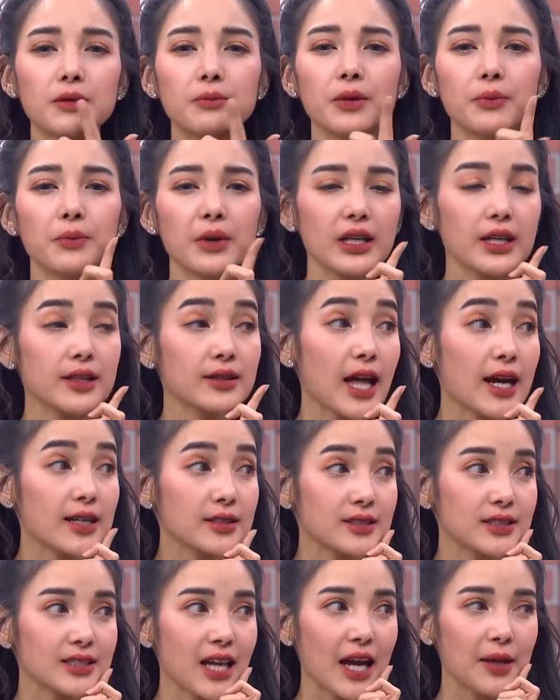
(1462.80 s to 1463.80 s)
มือนแบบไม่ได้ตั้ง
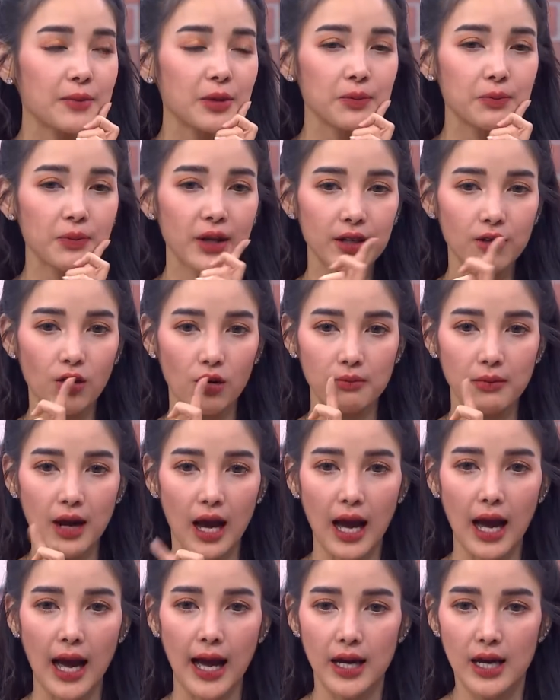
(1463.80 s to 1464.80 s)
ใจเป็นเบรนออกมา
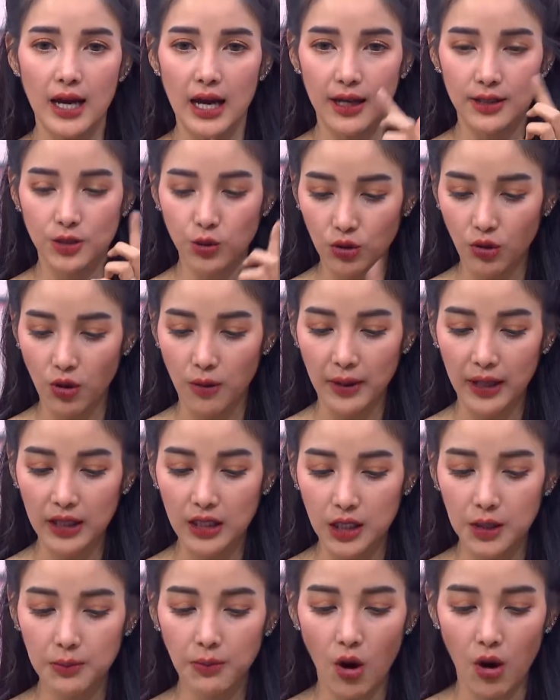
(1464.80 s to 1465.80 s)
ส่วนของแพทอ
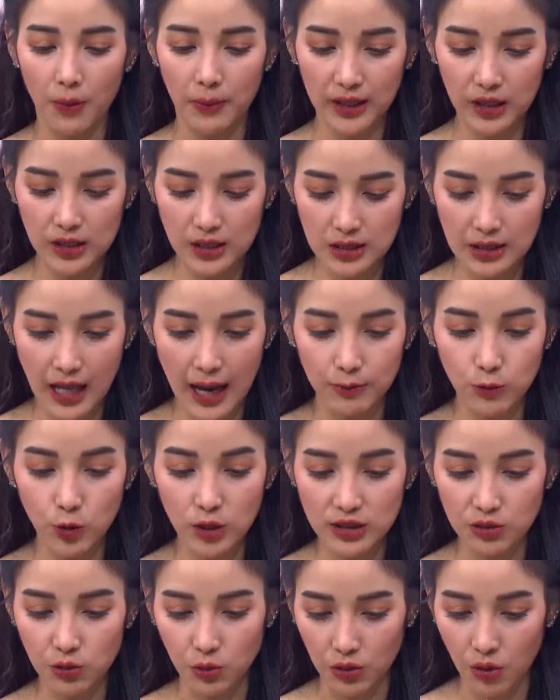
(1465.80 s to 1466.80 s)
ย่างที่บอกแพทก็จะตามด้ว
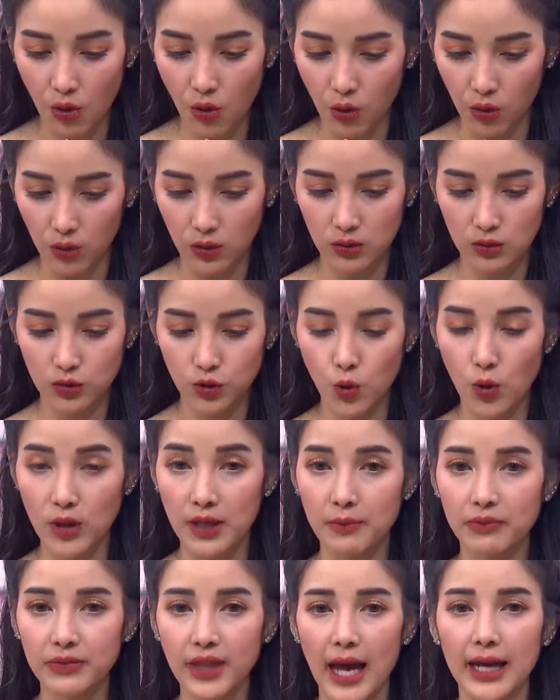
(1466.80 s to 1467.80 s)
ยศูนย์หกตัว
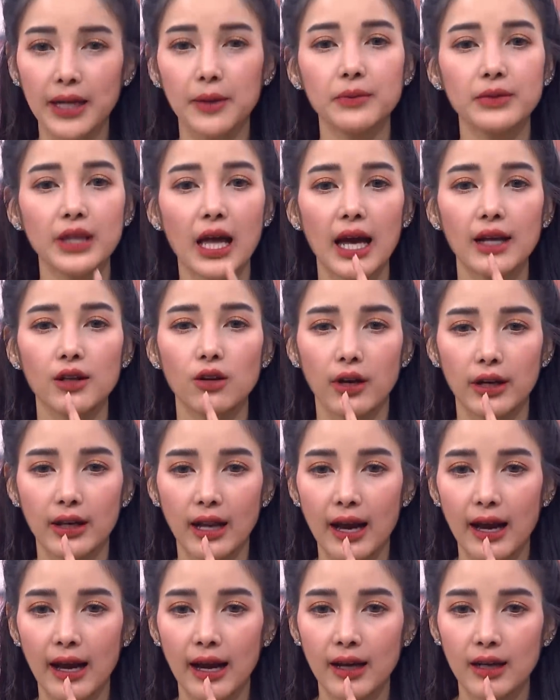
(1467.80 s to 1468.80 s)
น้ำตาลน้ำตาลหน่อย
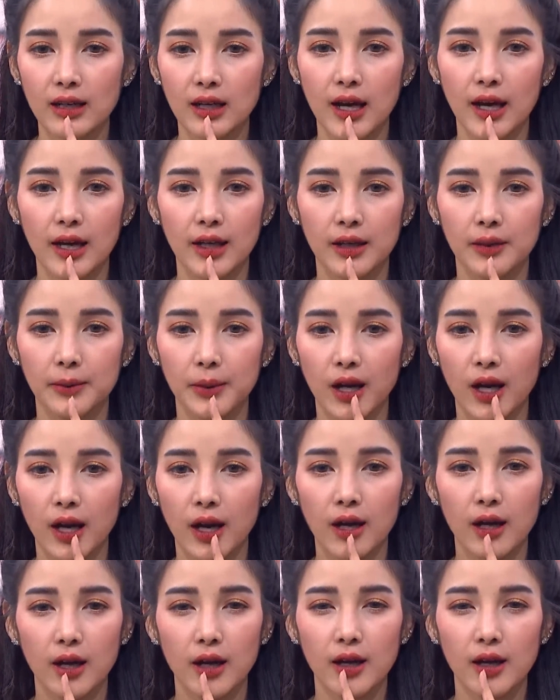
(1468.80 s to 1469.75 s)
ทาข้างในเห็นไหมคะ